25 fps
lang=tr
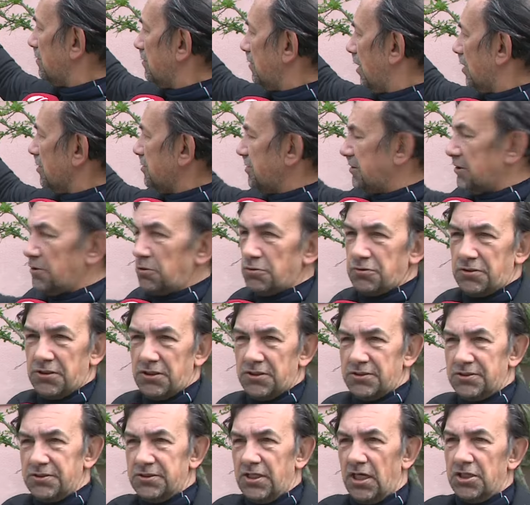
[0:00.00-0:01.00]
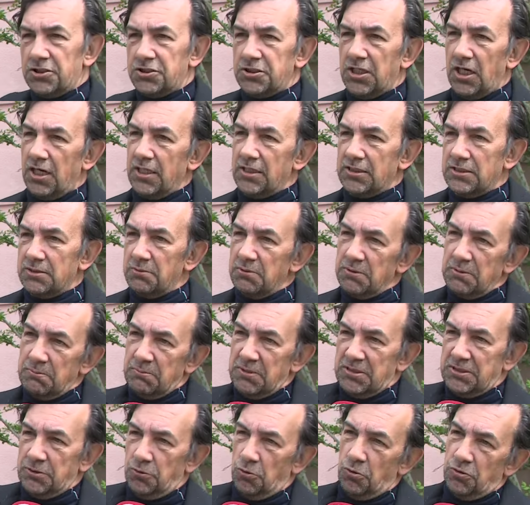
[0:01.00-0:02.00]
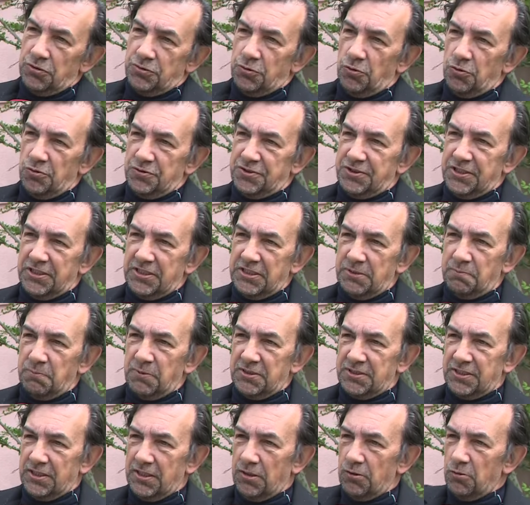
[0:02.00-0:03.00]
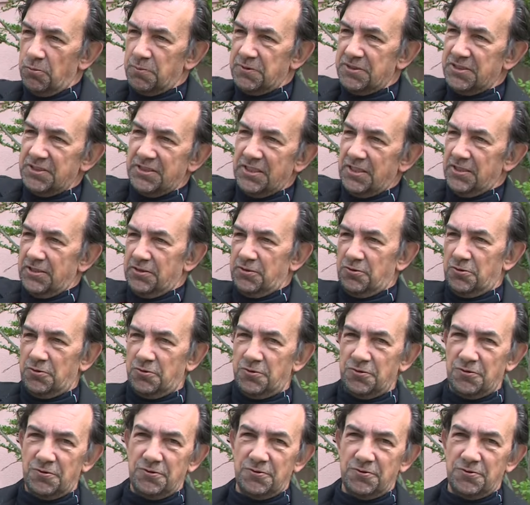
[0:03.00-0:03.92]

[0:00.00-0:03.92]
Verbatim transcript: Kaçtı göz arasında aşağı indim. İnmese orada olsaydık mesela ama bizi de alır götürürdü